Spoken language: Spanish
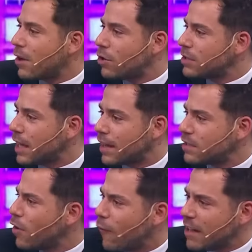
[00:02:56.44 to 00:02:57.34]
de cosas que
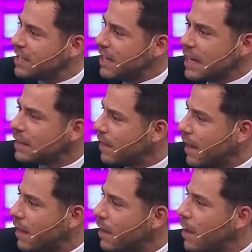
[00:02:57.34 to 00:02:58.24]
eso
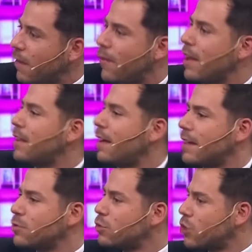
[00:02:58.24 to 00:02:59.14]
facilita.
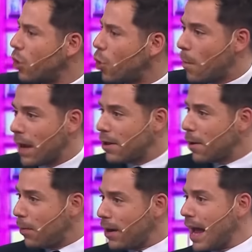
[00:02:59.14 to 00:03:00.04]
Festejas un solo cumpleaños por